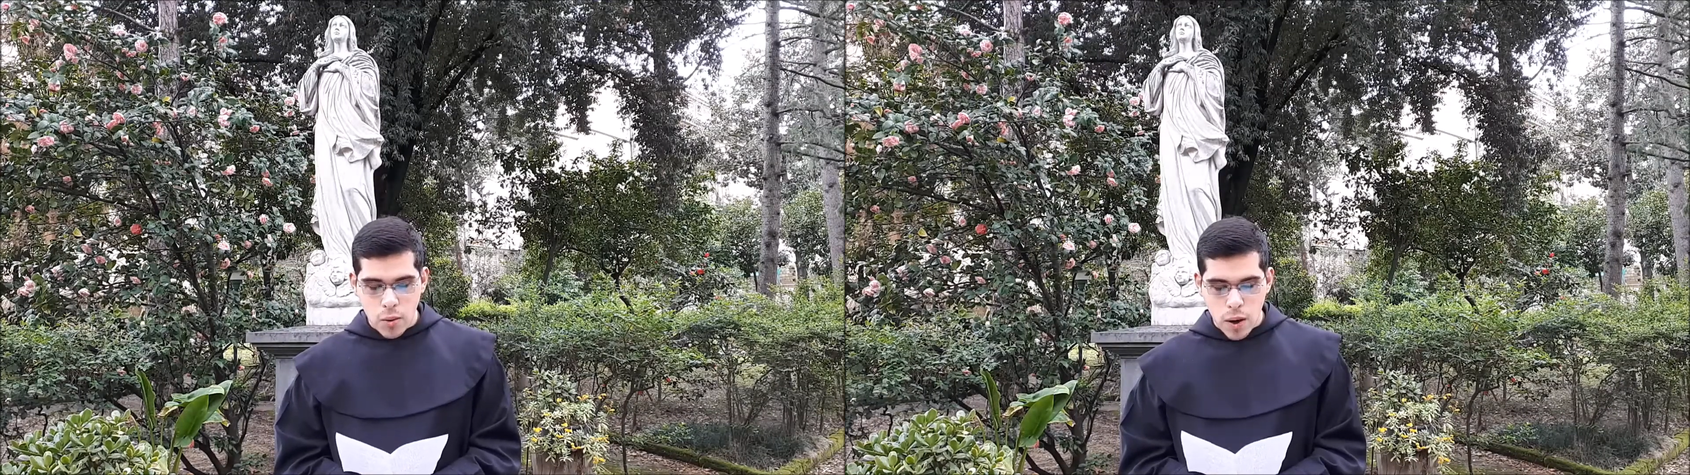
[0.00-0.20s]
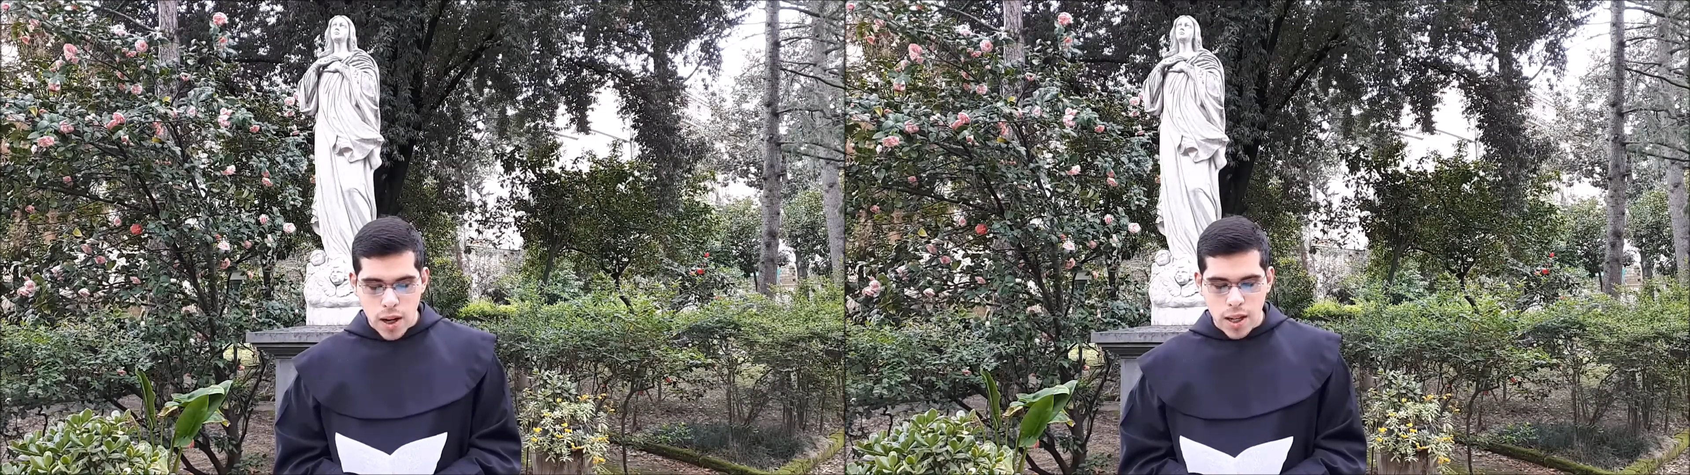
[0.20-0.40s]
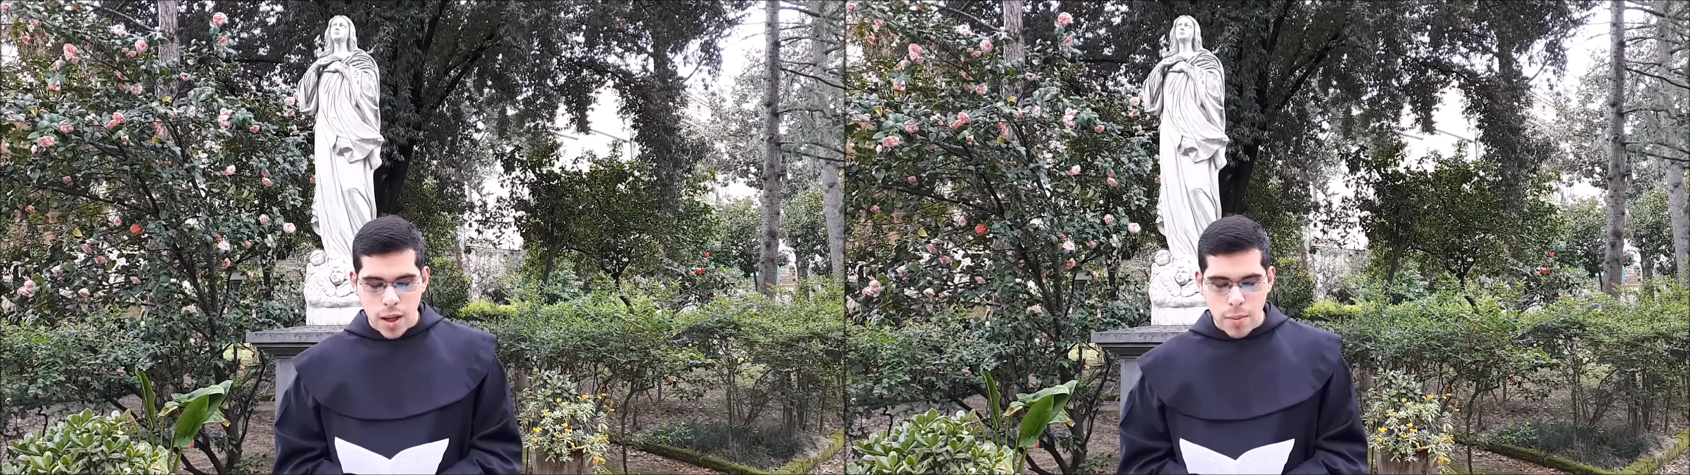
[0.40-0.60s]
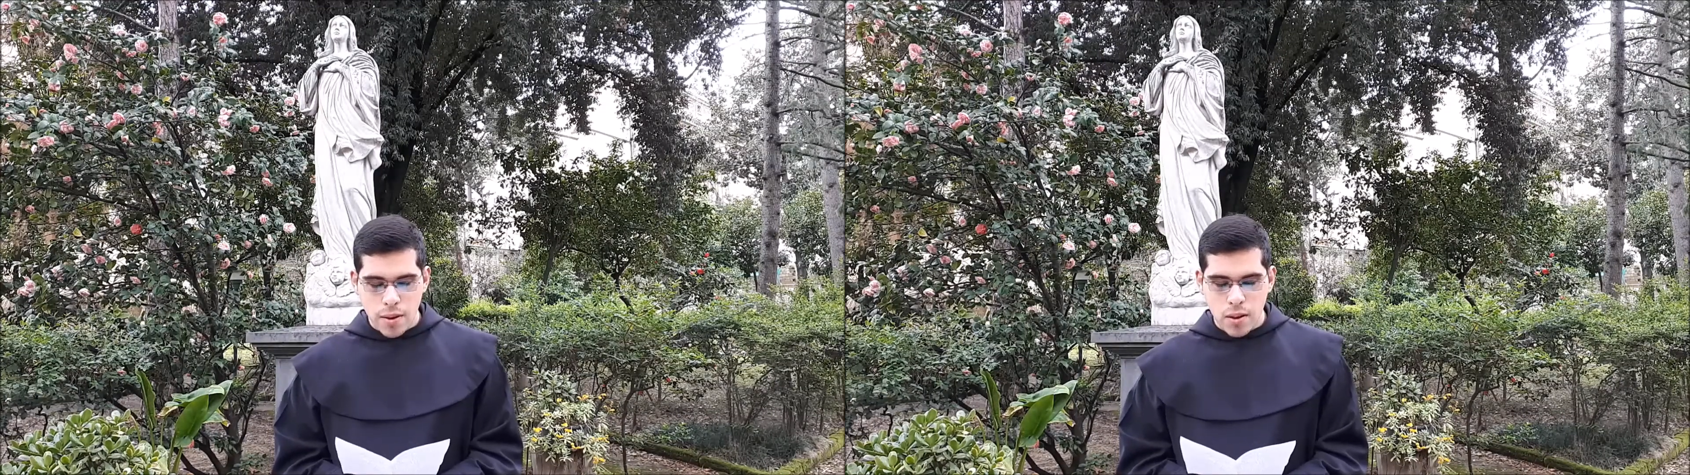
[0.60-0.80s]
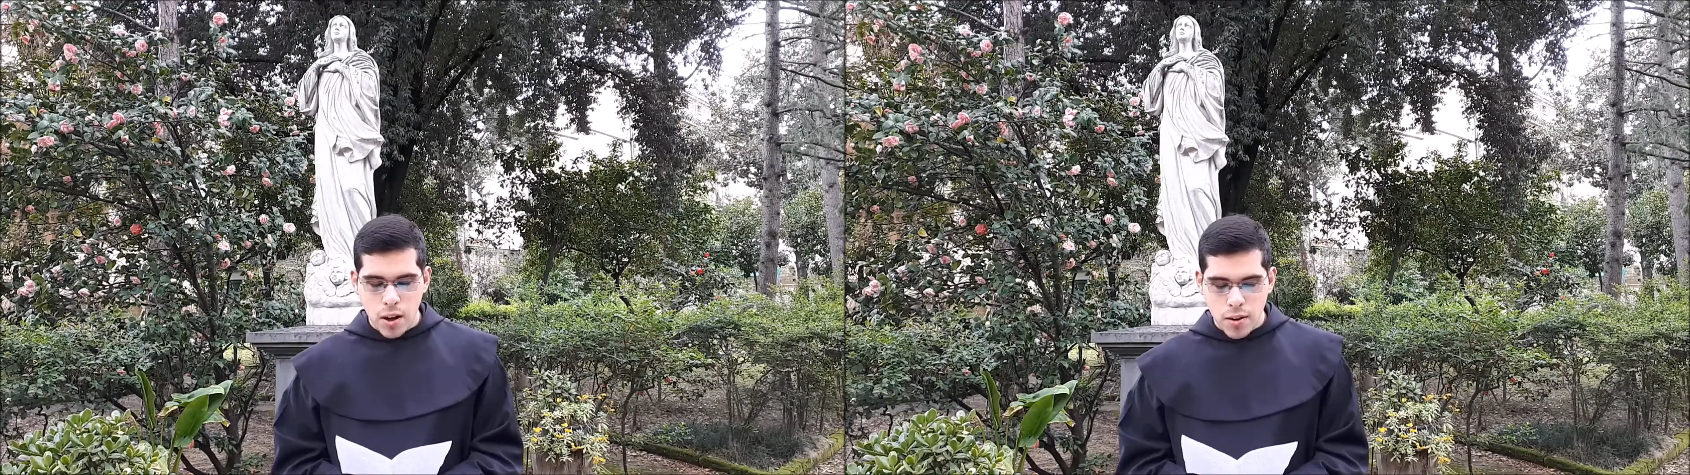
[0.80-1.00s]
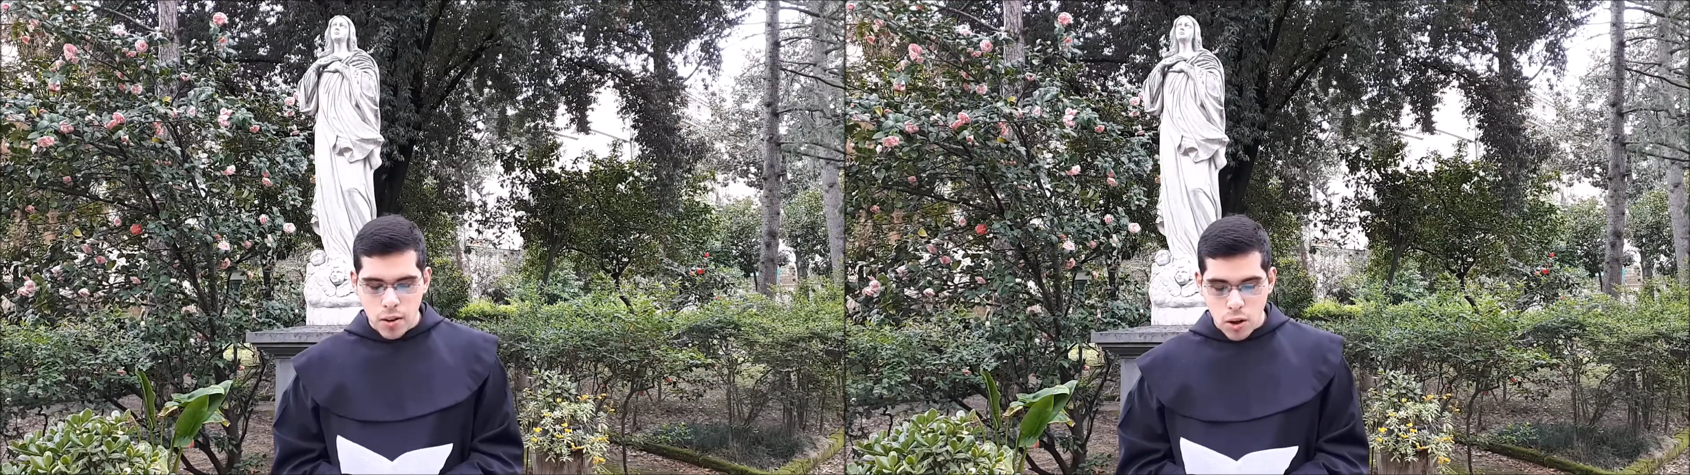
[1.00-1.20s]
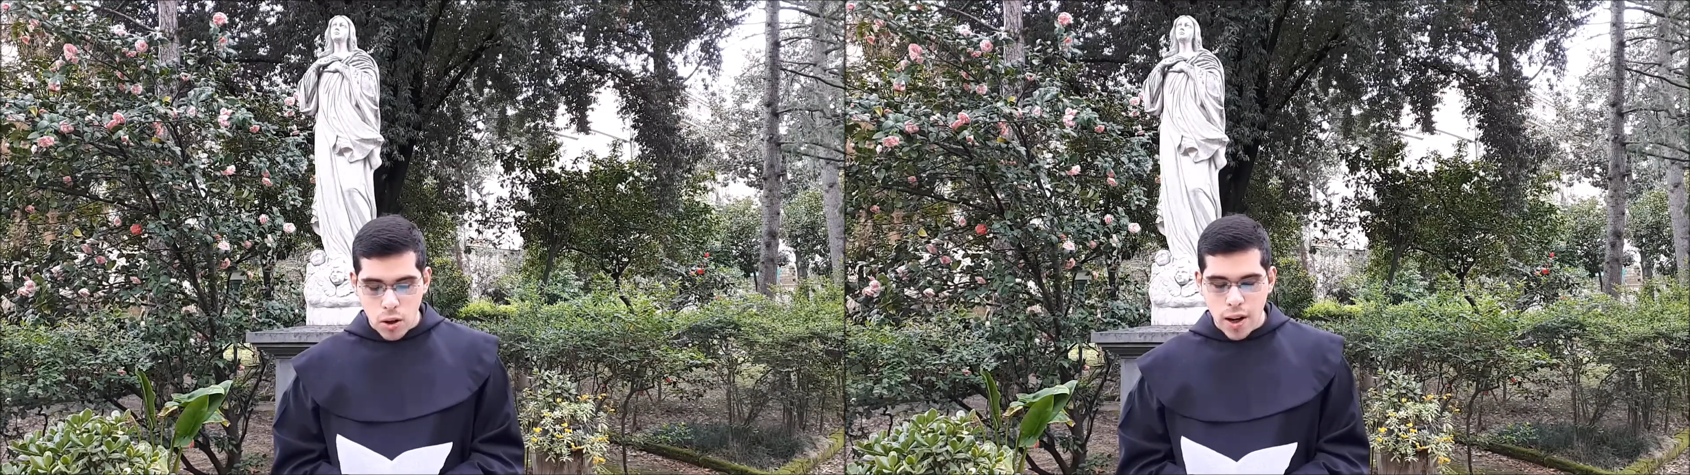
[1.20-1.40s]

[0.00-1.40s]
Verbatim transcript: quelli che percorrono